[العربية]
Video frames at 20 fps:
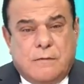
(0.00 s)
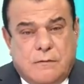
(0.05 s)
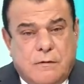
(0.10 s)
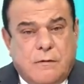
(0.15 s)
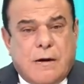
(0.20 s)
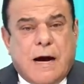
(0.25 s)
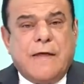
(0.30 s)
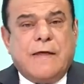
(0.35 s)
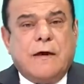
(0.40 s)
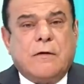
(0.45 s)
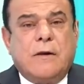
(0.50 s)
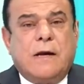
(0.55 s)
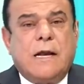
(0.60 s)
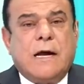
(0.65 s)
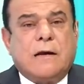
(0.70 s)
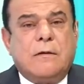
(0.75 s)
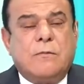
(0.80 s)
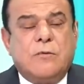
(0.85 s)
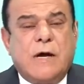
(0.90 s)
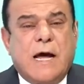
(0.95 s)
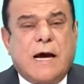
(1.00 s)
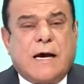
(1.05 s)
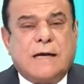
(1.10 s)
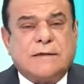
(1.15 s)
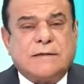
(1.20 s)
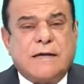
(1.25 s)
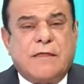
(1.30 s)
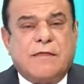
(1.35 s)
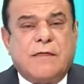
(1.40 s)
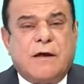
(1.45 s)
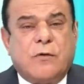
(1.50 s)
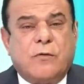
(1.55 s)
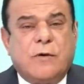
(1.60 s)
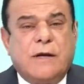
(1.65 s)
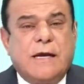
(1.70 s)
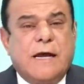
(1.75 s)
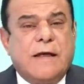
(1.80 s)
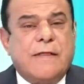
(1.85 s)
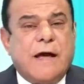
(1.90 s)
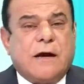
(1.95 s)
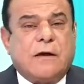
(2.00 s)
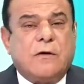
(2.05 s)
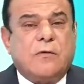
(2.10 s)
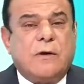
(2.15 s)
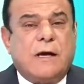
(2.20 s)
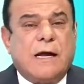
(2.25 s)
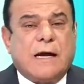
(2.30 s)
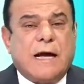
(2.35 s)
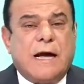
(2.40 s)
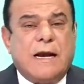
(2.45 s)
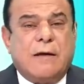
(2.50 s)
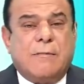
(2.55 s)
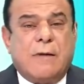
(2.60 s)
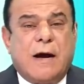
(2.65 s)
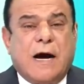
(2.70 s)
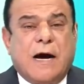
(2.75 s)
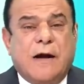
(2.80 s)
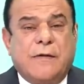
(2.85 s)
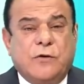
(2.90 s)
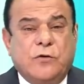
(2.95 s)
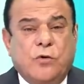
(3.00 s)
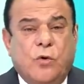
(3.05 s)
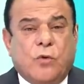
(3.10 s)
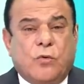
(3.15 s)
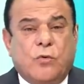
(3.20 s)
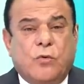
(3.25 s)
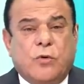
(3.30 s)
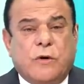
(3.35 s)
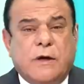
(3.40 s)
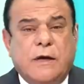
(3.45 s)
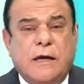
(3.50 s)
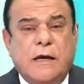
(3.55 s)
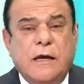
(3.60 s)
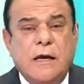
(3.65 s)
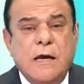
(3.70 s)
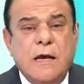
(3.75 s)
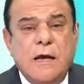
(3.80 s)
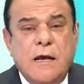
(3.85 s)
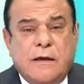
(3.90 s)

هذا يقول لك المناقشات ضرورية ذاك يقول لك أنا ما أخذت حقوقي